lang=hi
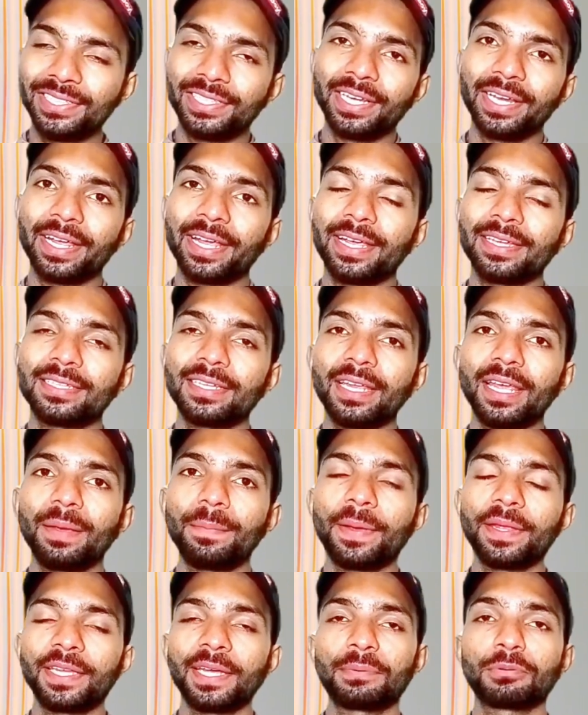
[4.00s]
इस तरीके से
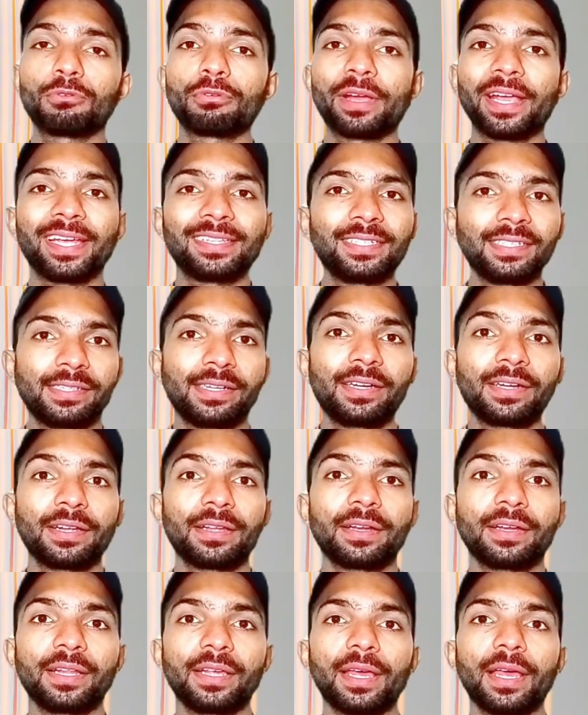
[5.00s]
इमेज आपको कैसे क्रिएट
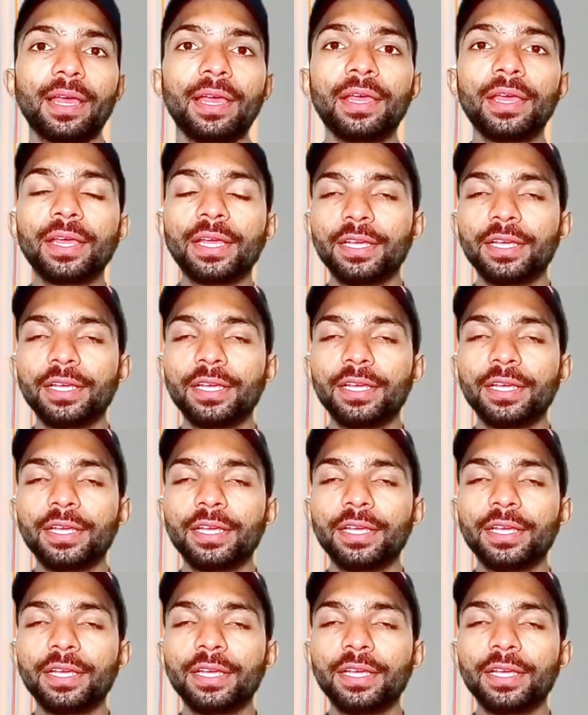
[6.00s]
करनी है